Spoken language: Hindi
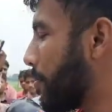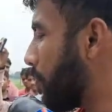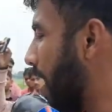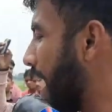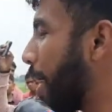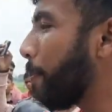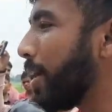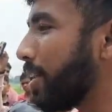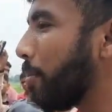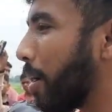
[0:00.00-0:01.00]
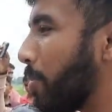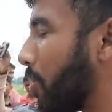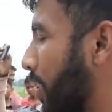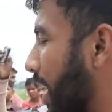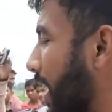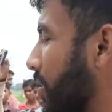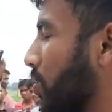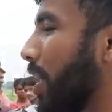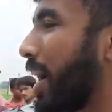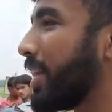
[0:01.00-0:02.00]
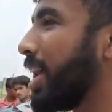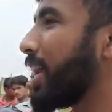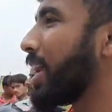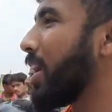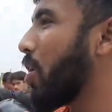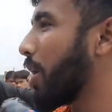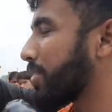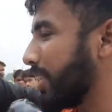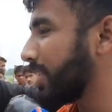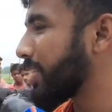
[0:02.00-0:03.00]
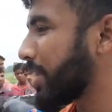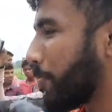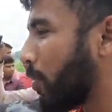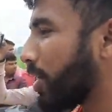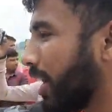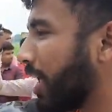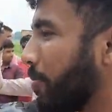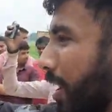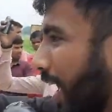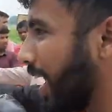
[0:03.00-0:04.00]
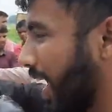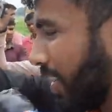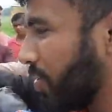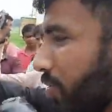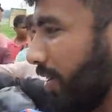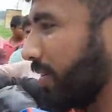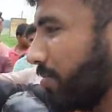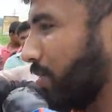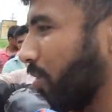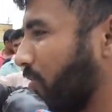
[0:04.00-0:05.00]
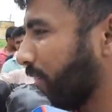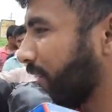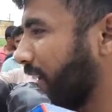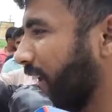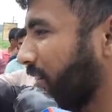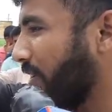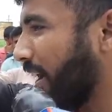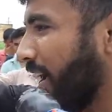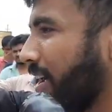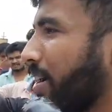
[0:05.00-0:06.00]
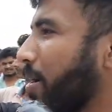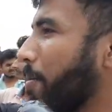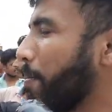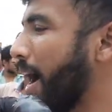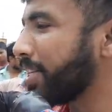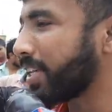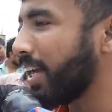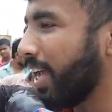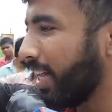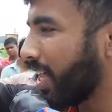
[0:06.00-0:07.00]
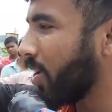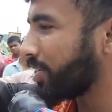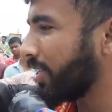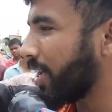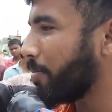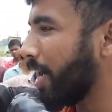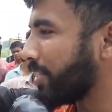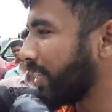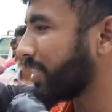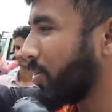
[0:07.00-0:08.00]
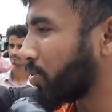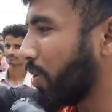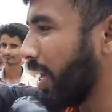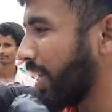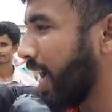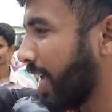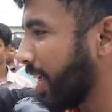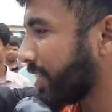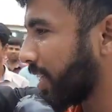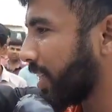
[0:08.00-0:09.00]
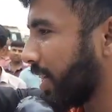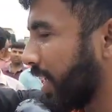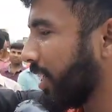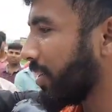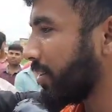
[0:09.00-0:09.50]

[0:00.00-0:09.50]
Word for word: वहाँ पे जब हम लोग गए तो वहाँ देखे कि ऑक्सीजन सपोर्ट नहीं मिला यहाँ यू, यूनिवर्सिटी के द्वारा मास्क नहीं था ऑक्सीजन मास्क जिससे उसको ले जाया जा सकता था